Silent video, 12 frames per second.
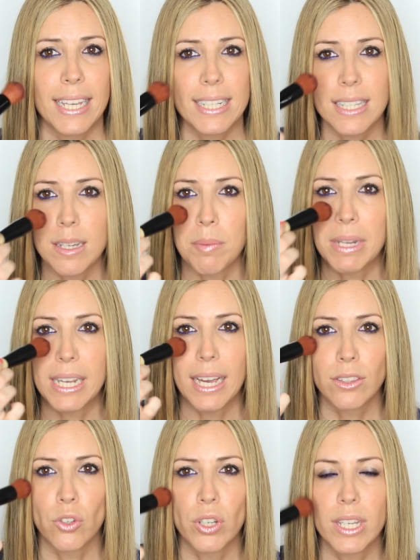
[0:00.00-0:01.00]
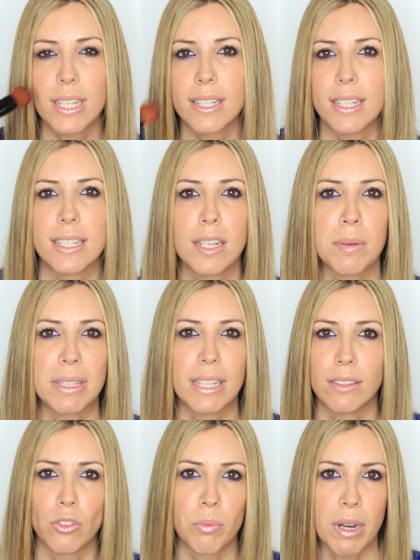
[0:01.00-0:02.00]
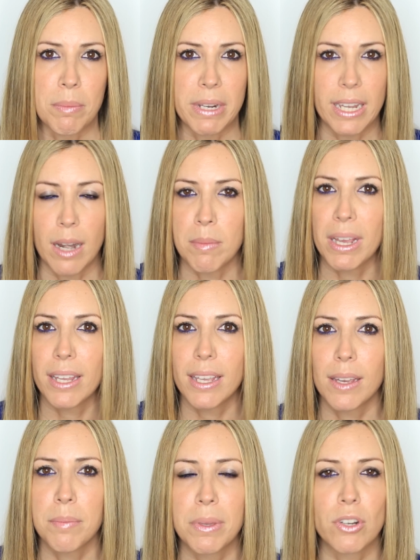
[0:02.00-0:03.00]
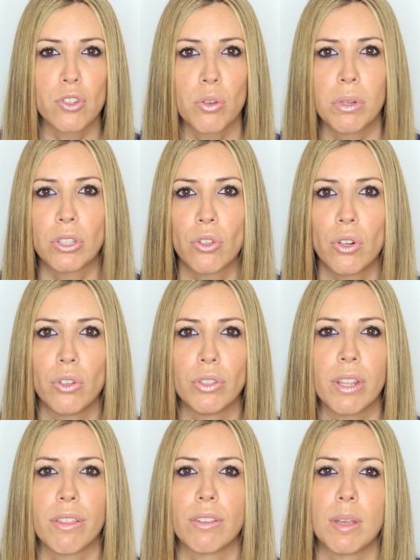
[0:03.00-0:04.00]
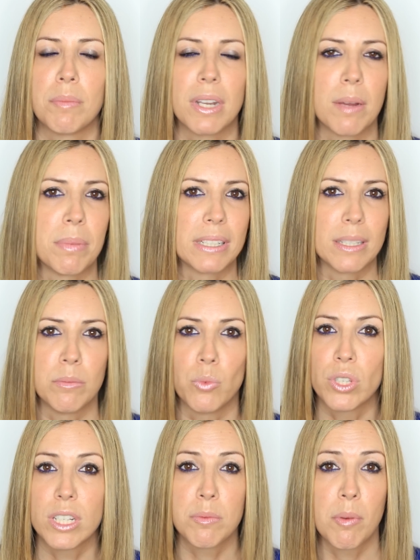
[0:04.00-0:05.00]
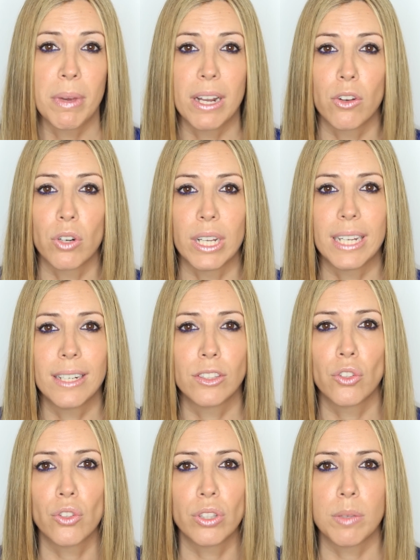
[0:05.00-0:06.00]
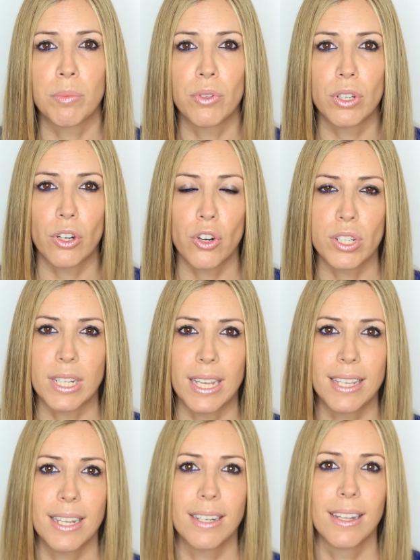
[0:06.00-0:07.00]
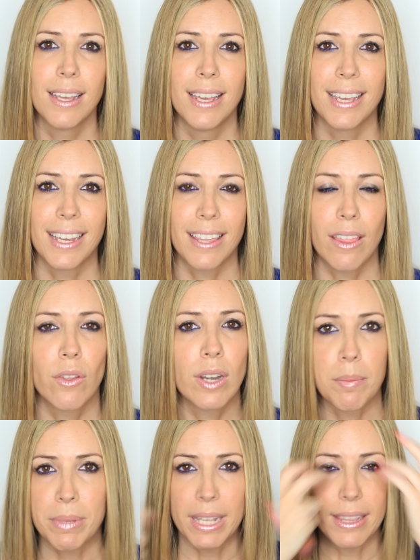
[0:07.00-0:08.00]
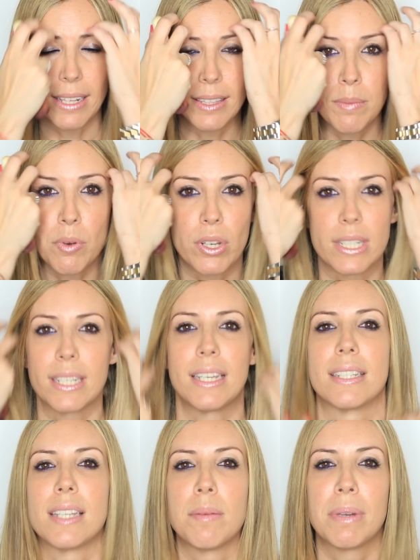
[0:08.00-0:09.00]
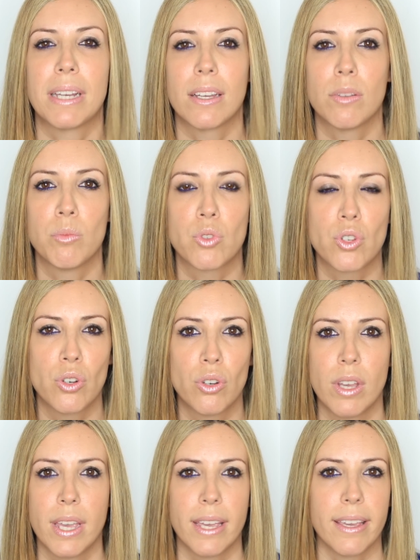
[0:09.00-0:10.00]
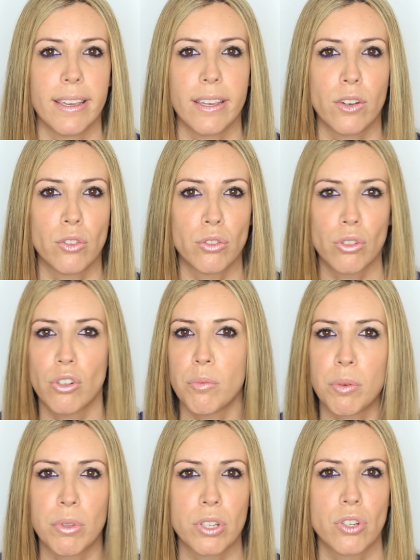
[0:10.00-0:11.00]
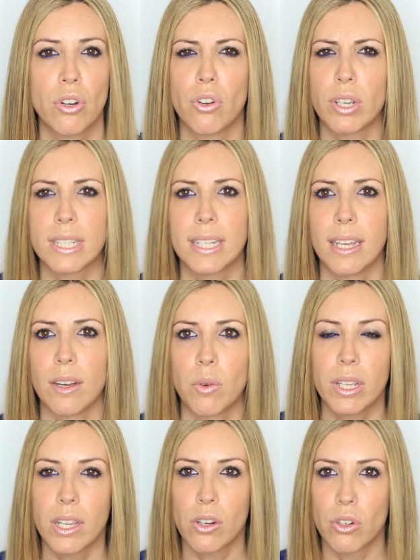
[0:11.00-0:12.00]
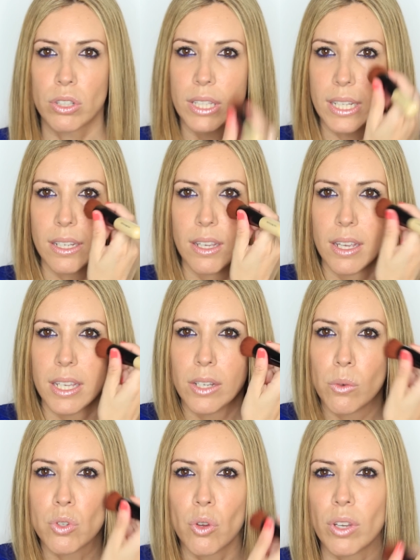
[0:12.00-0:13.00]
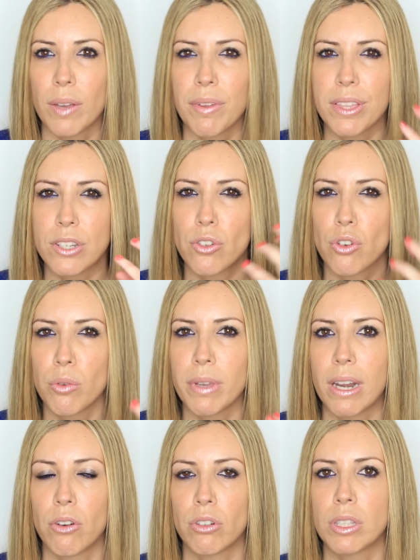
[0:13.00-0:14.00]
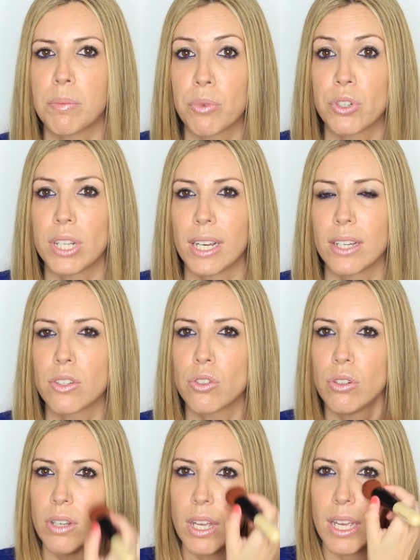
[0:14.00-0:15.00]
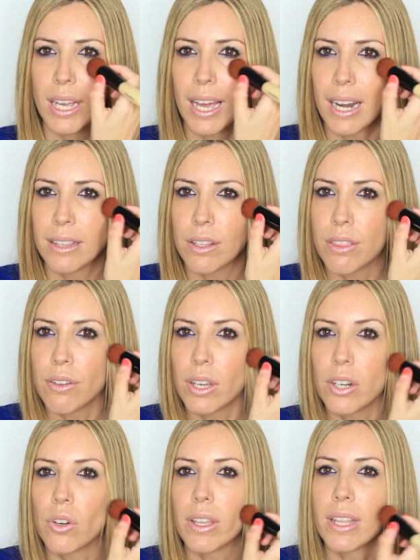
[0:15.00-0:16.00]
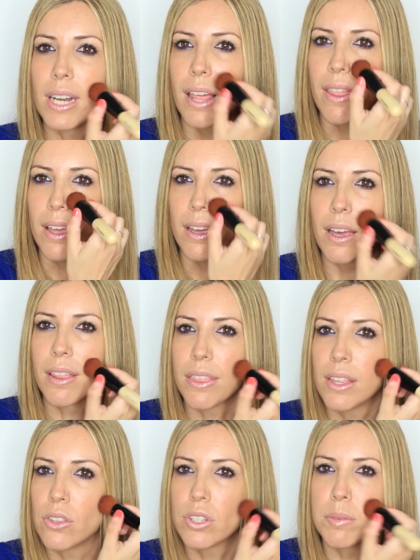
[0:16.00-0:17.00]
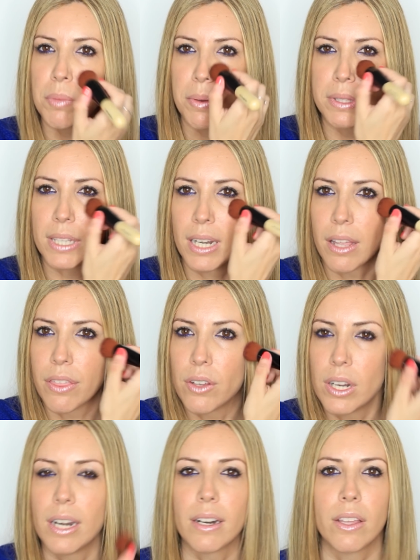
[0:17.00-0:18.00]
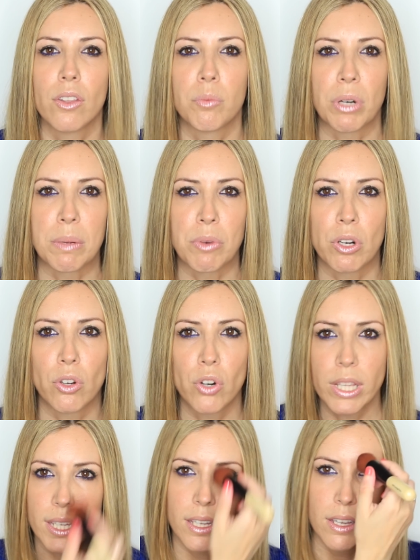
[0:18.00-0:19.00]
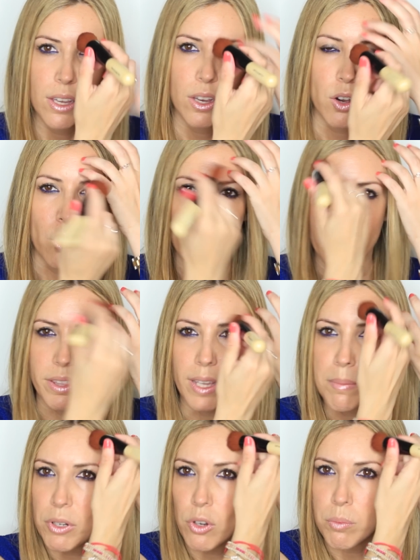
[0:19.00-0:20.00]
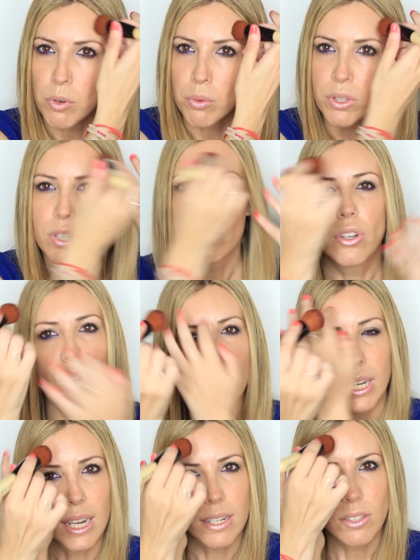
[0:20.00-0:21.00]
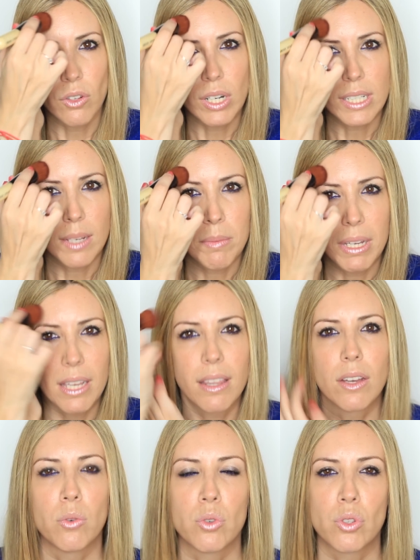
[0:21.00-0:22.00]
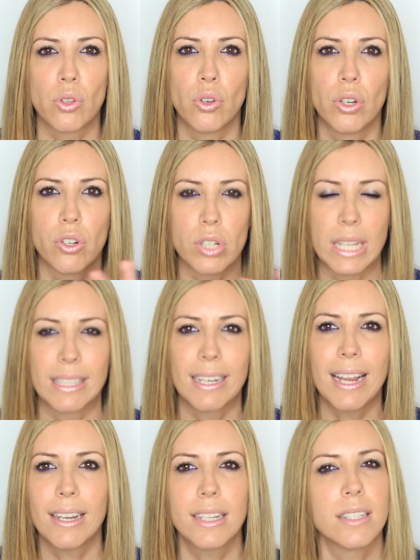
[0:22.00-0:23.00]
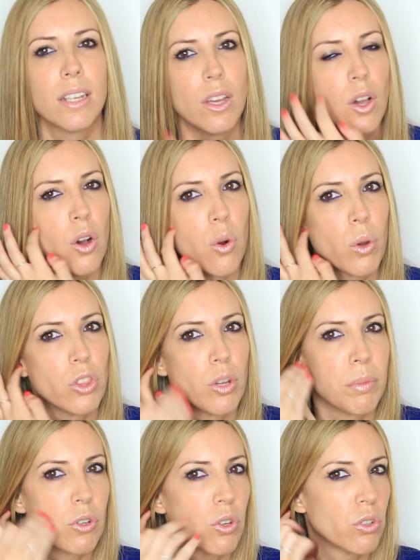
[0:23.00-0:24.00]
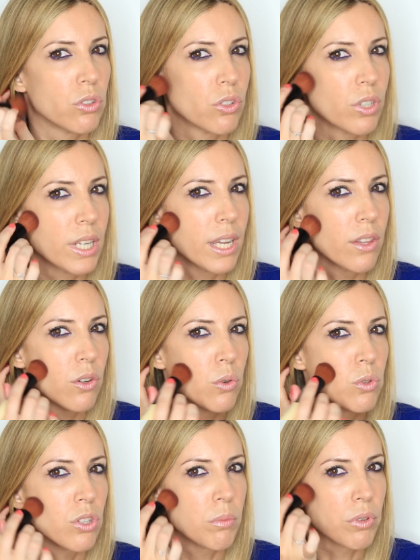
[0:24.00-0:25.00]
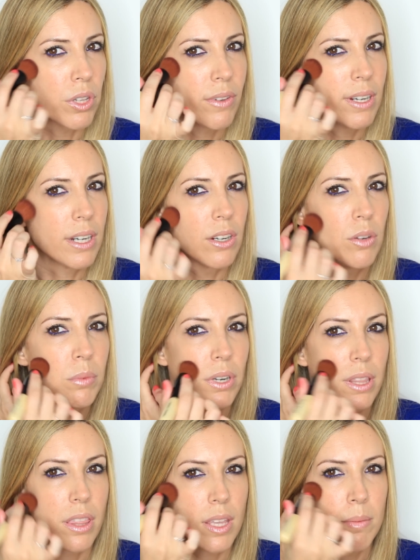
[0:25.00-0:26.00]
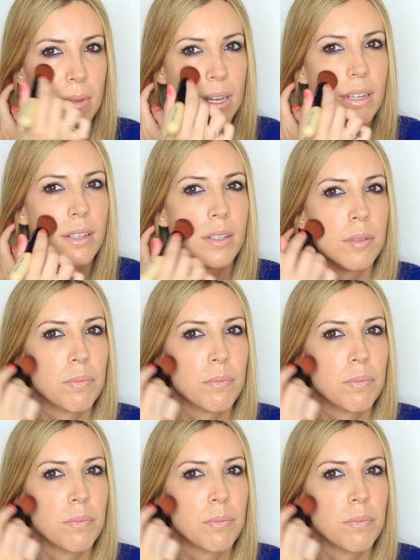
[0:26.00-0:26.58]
que esta se aplica a toques y sirve tanto para aplicar el maquillaje, pero sobre todo lo utilizo también aparte muchísimo para corregir todo tipo de errores que hayan quedado en la piel, el tipo que sea, si he aplicado mucho eh, contorno, polvo de sol, lo que sea, cualquier corte, incluso aunque a veces yo no vea el corte, por si acaso, garantizo que no quede nada haciendo simplemente en la zona alrededor, por ejemplo, el colorete, o una vez que aplico el polvo de sol, en las zonas que me quedan justo en los laterales, o cuando aplico el contorneado, justo por debajo, por encima,